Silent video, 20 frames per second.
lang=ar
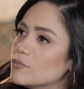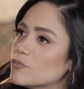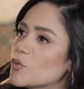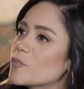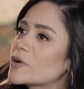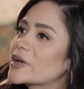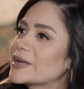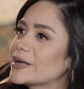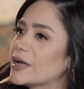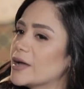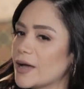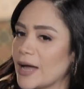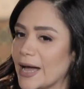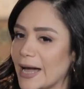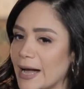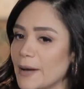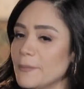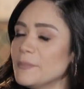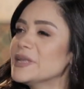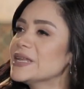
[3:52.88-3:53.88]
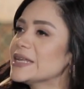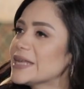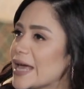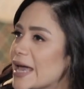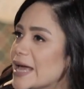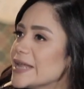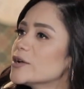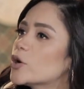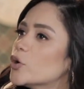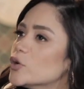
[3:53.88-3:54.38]
ممكن احمل
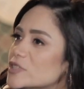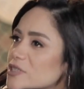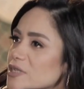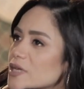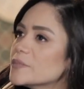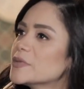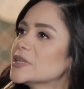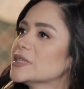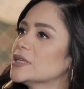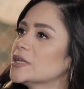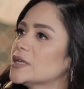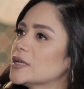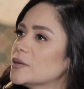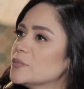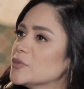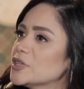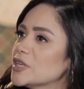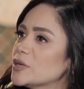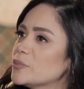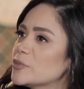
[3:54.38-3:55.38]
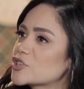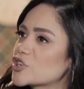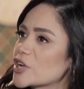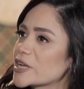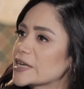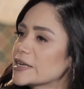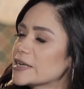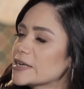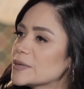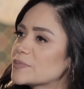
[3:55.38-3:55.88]
الاهالي جزء من من
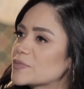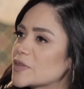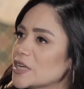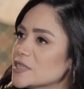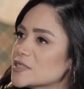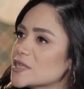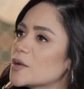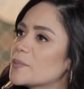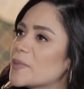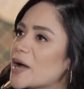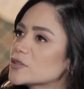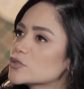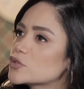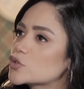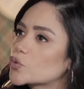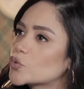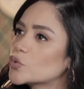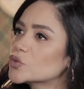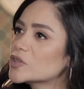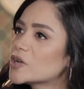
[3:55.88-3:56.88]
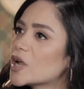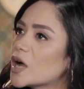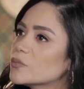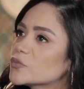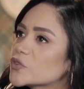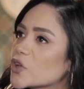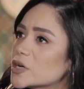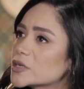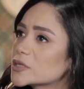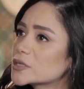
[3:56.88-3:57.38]
المشاكل اللي بتحصل بعد سقوط
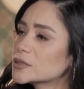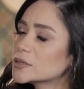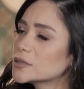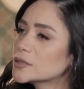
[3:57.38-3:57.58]
الامطار